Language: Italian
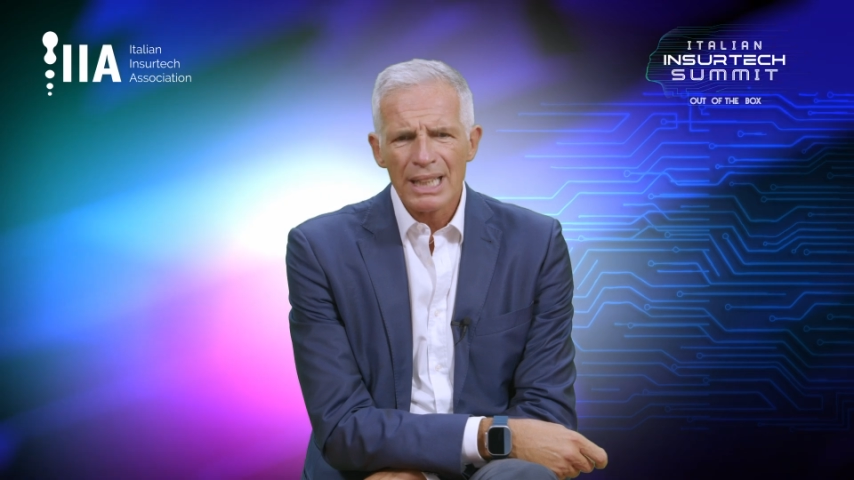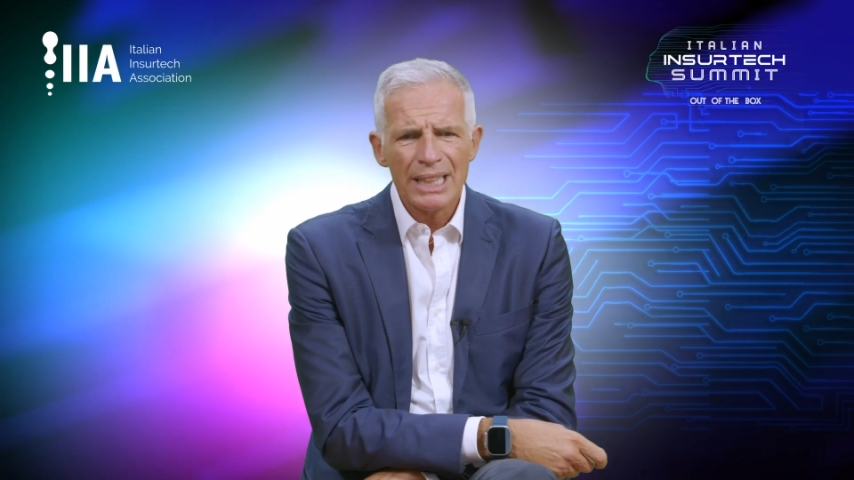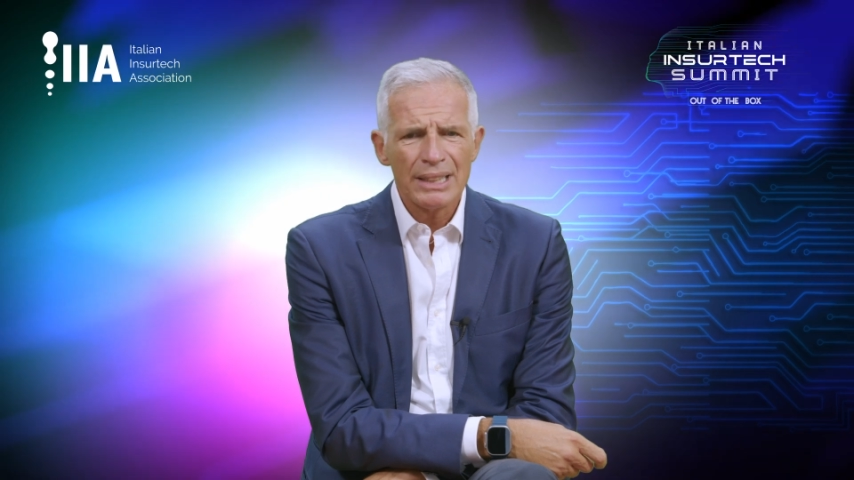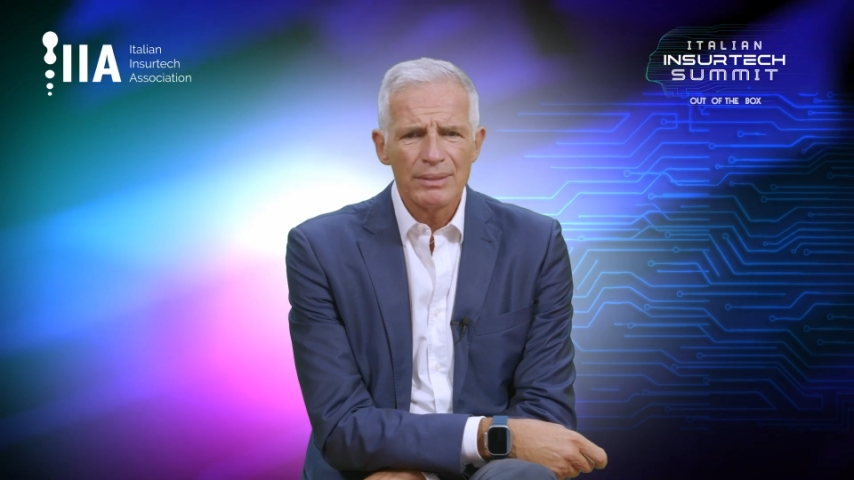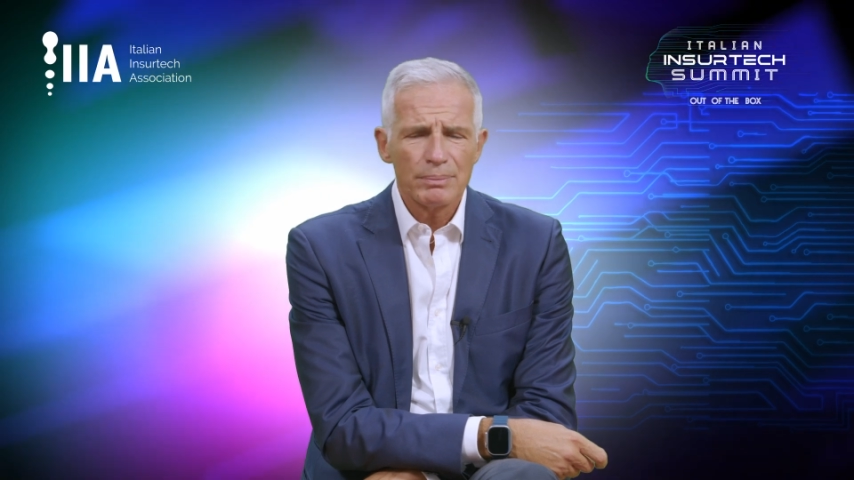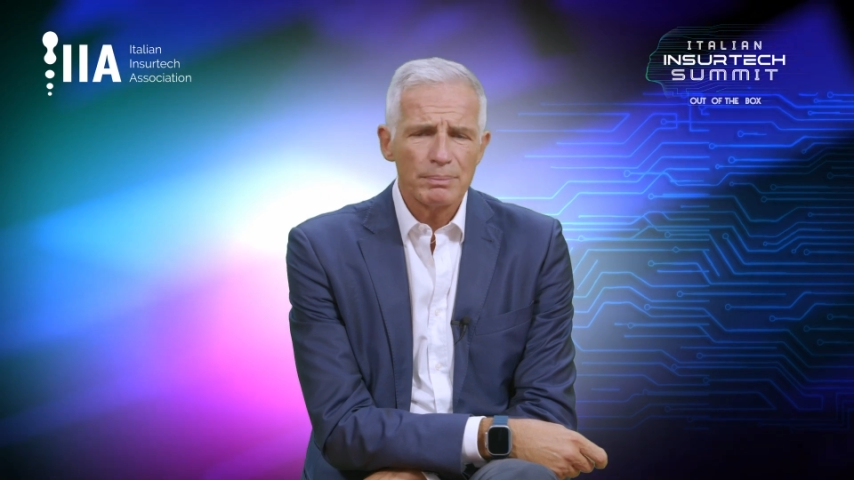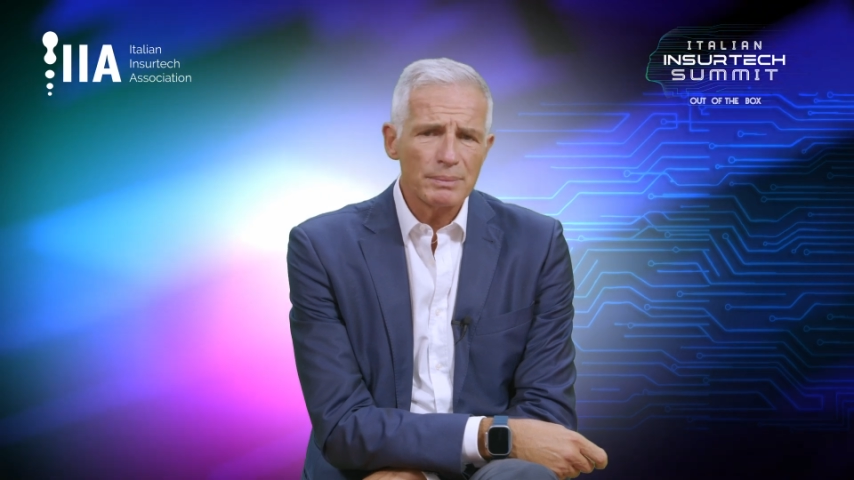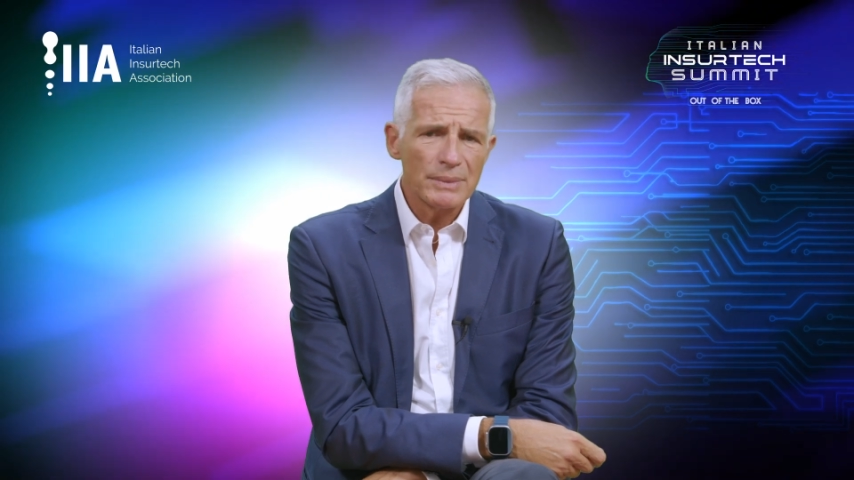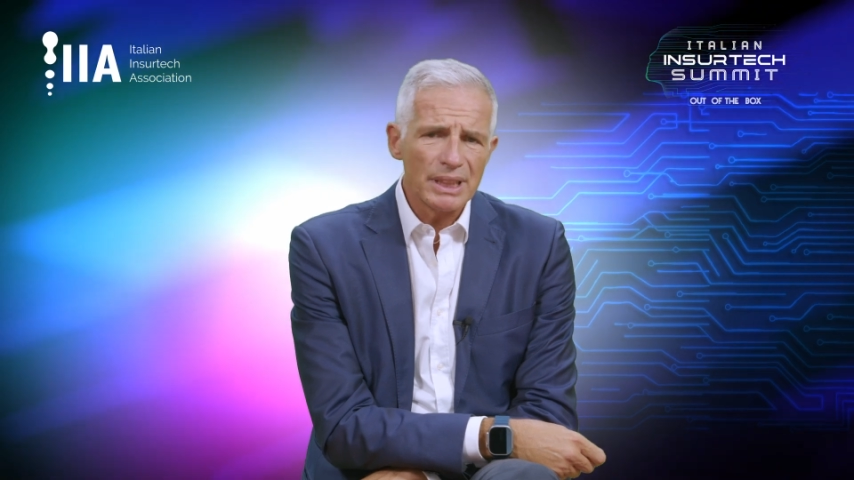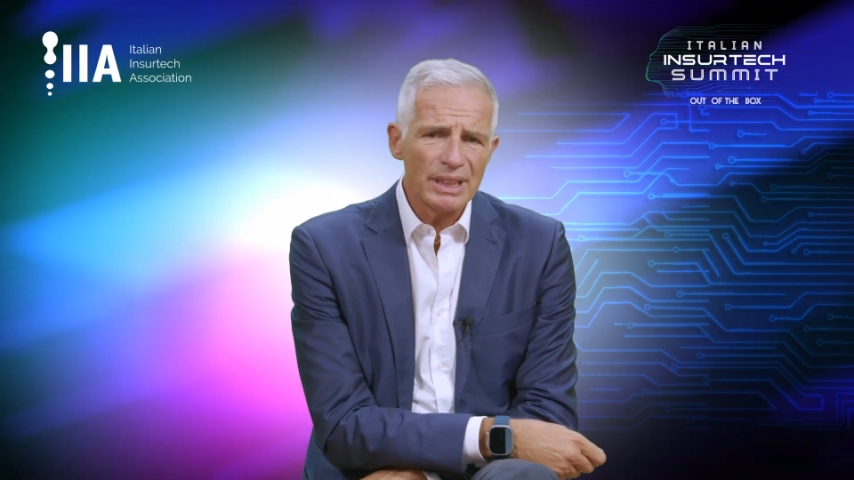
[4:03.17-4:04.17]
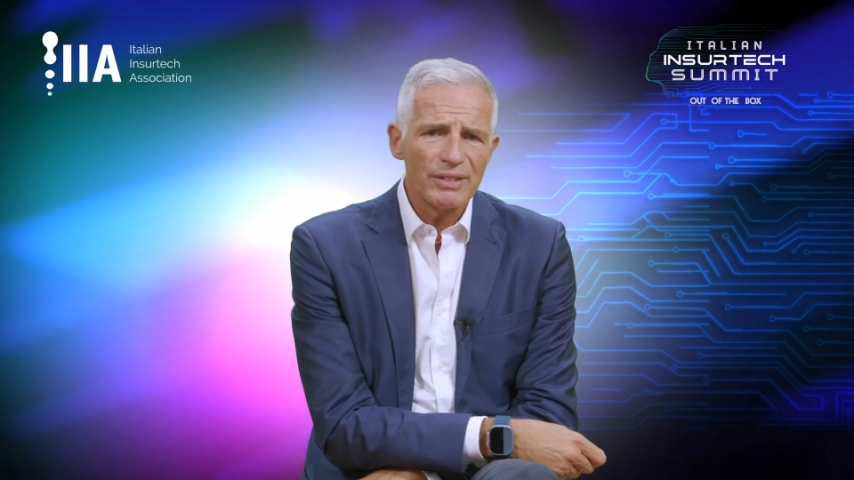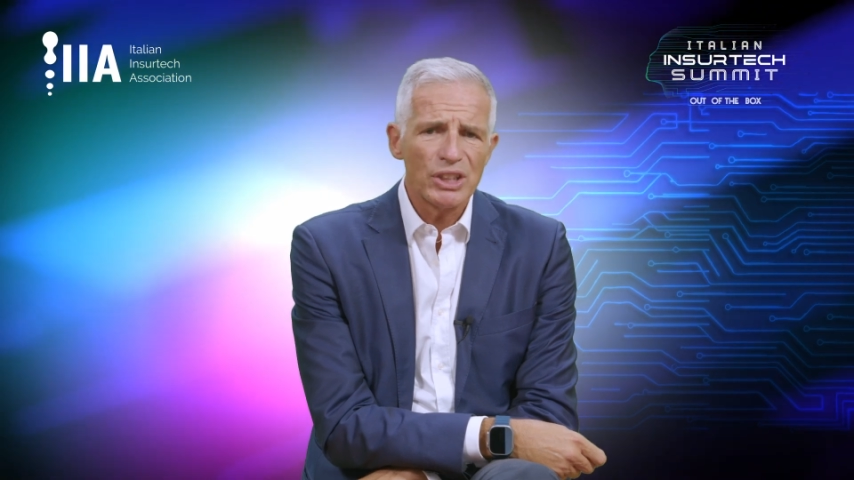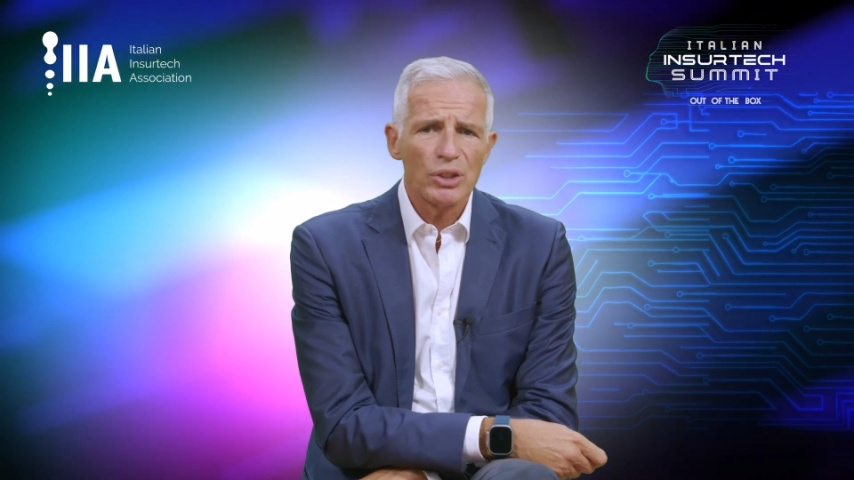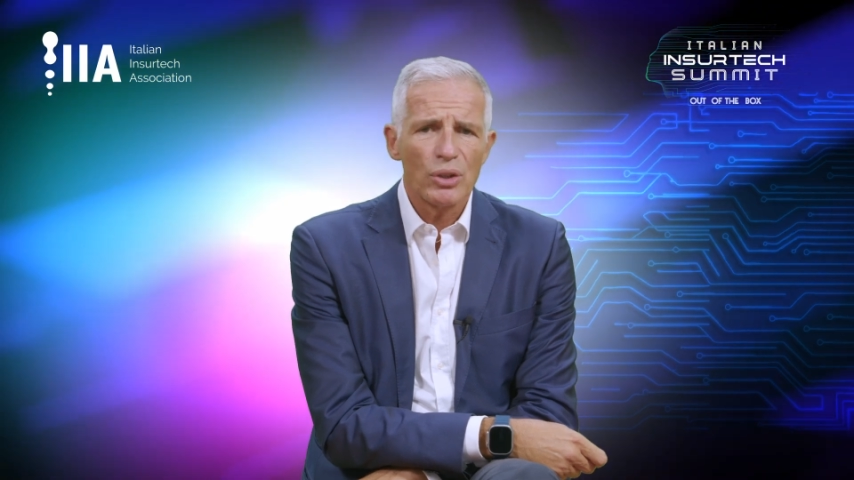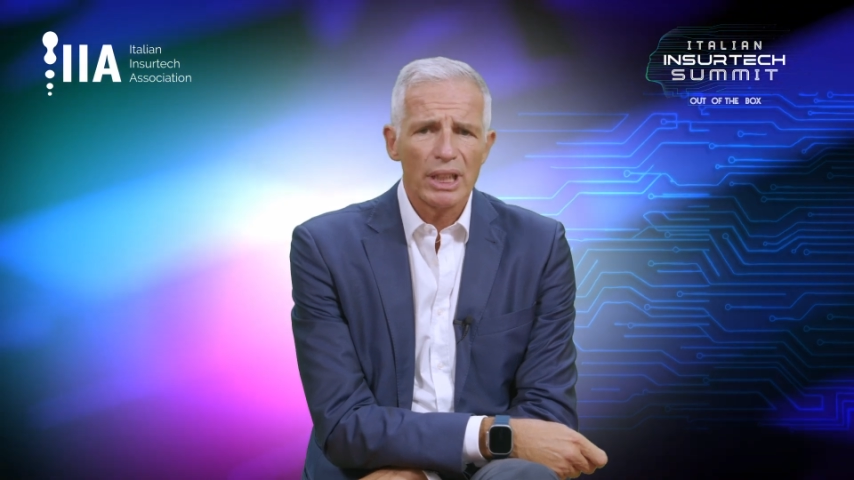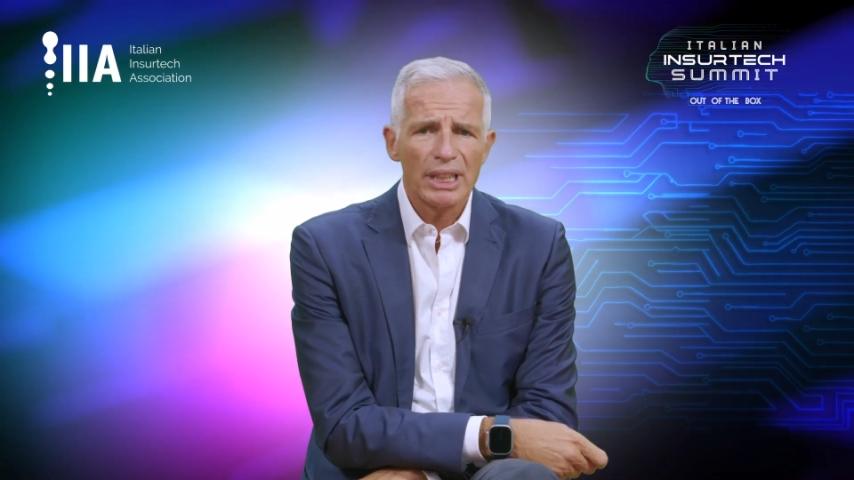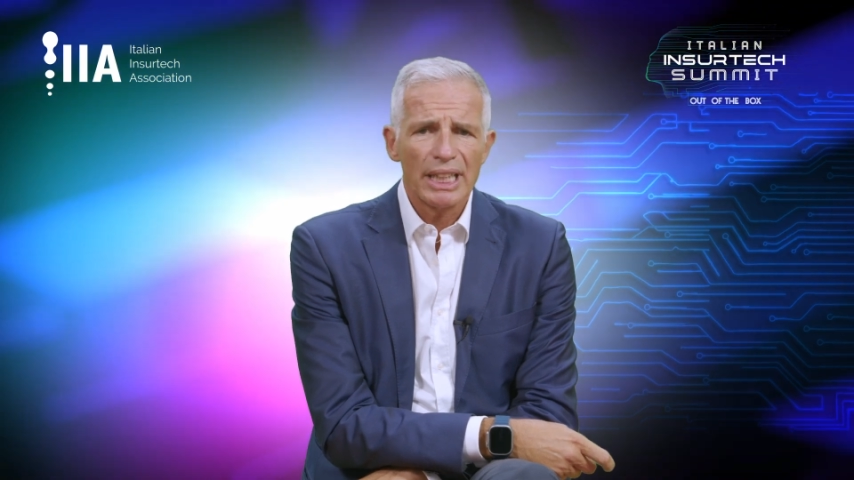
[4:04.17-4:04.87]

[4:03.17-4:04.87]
Mm, divisione